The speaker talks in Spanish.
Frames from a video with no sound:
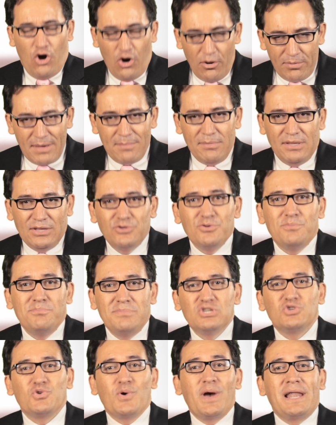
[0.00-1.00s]
Obviamente un
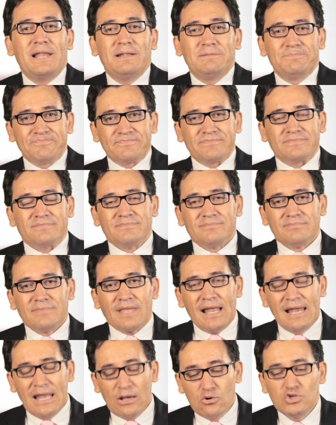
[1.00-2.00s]
visual
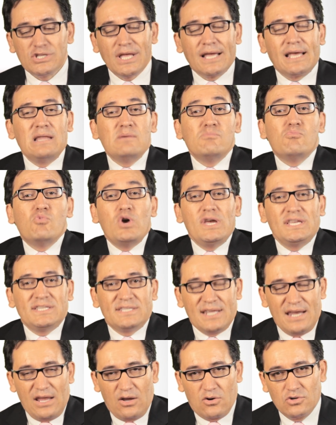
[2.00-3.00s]
le gusta que le
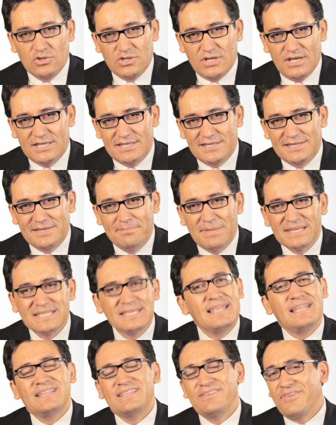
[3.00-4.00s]
muestren cosas. Vas
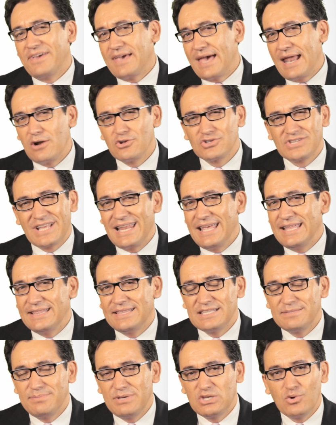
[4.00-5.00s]
a identificar a los
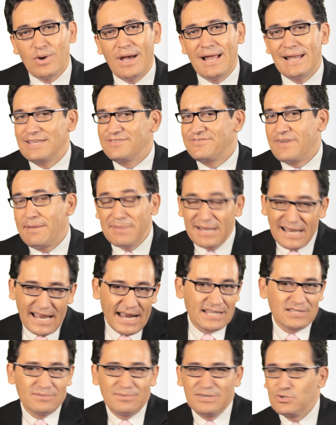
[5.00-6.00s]
clientes visuales,
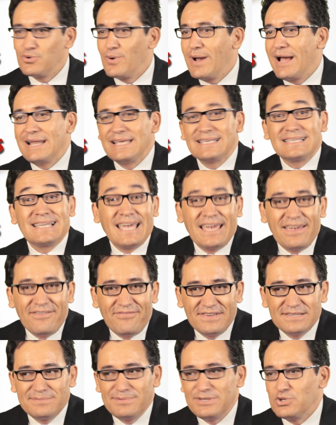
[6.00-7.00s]
familiares visuales,
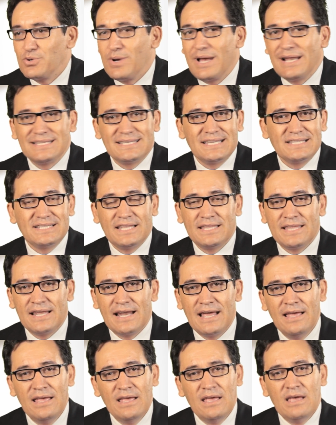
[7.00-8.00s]
jefes visuales,
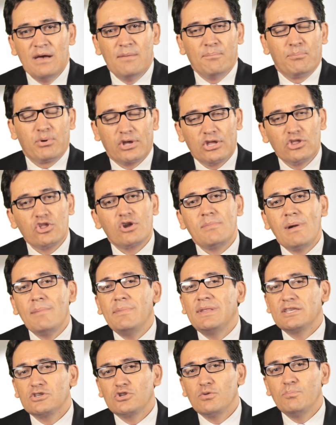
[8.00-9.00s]
etcétera, porque
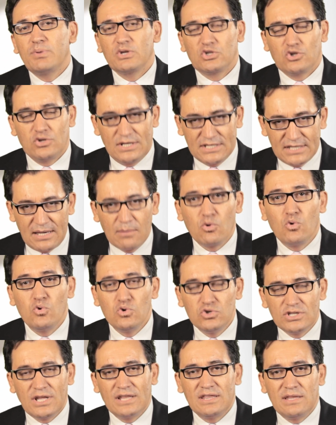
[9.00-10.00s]
normalmente son personas que
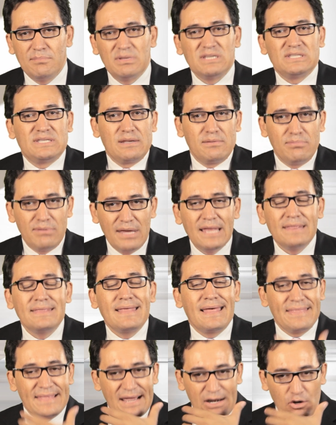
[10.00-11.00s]
gustan de vestir bien,
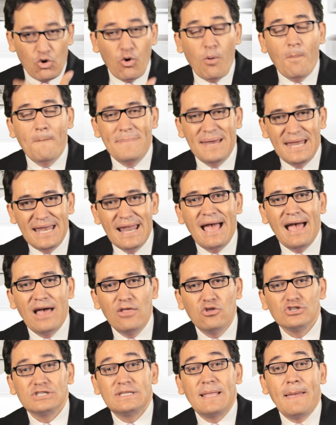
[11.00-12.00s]
de andar
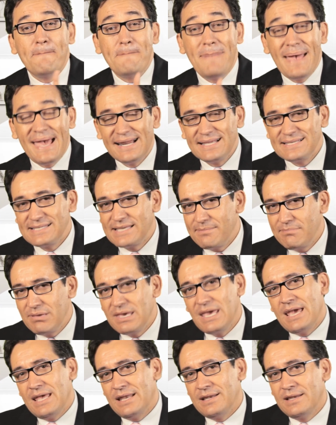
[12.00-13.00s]
combinados, de verse
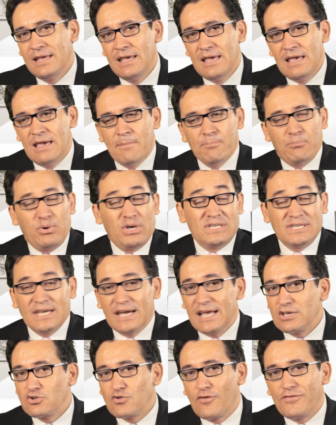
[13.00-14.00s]
bien. Puedes
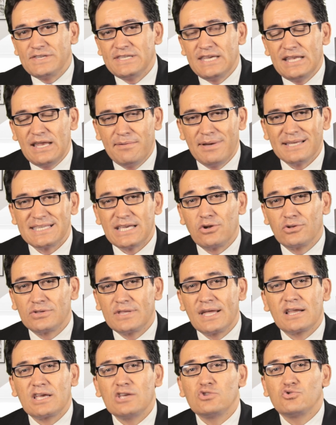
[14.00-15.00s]
llegar a su oficina y vas a
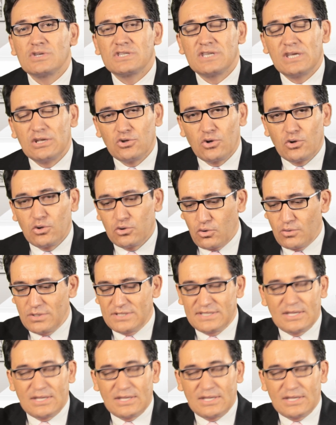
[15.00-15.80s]
notar que en su escritorio todo